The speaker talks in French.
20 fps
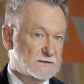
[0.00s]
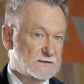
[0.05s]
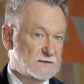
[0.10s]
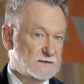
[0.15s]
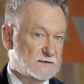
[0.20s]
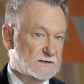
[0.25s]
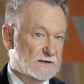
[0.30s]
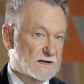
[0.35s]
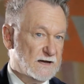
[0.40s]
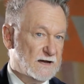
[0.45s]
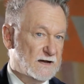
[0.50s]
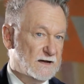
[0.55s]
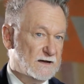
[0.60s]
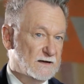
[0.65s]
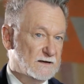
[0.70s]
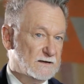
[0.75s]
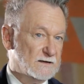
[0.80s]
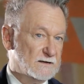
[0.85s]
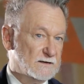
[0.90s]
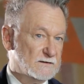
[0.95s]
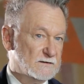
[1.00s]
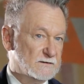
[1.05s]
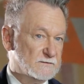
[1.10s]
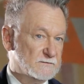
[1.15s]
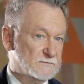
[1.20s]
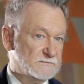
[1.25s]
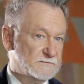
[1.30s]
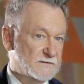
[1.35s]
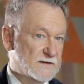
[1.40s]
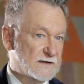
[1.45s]
il a
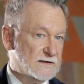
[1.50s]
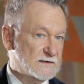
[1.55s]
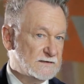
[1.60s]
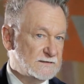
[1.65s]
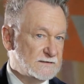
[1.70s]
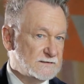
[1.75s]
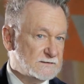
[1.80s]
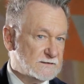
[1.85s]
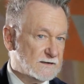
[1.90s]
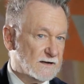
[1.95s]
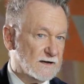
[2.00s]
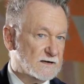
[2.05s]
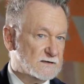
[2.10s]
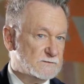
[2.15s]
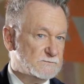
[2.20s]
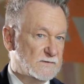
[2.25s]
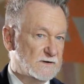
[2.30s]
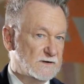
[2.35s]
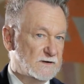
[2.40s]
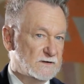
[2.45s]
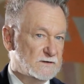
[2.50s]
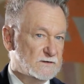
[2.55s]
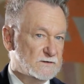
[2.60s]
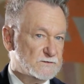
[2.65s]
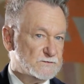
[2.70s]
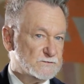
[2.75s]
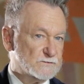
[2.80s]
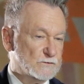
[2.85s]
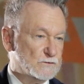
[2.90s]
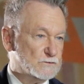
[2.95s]
euh, fait littéralement
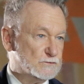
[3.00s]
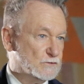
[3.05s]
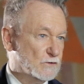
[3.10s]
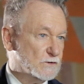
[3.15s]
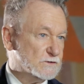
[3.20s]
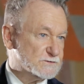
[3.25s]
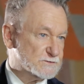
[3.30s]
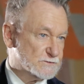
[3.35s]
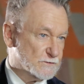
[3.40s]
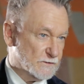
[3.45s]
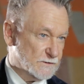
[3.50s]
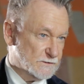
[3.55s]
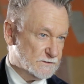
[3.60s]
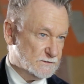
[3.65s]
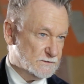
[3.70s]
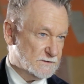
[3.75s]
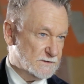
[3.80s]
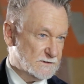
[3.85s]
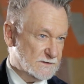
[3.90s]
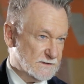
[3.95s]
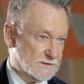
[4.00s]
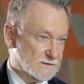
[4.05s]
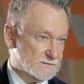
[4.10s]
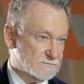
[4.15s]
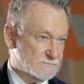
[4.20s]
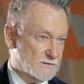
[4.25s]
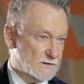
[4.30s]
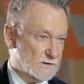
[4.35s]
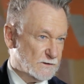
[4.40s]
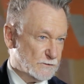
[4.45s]
ce que Tolstoï,
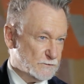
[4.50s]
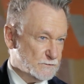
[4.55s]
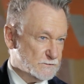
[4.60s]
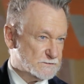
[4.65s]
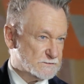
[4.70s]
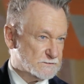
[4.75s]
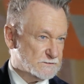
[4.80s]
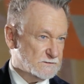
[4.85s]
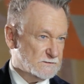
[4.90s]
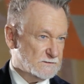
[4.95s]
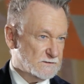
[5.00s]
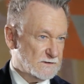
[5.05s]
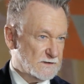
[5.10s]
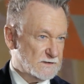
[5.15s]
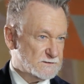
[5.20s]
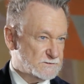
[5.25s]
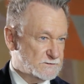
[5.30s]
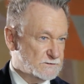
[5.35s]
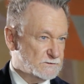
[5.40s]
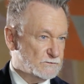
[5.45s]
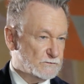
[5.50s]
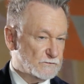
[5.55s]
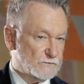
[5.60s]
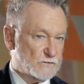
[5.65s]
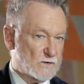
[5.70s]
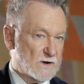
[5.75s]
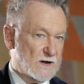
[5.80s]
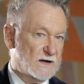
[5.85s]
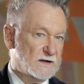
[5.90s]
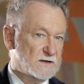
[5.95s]
l'écrivain russe, a dit une
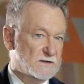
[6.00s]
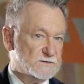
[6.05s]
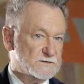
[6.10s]
fois,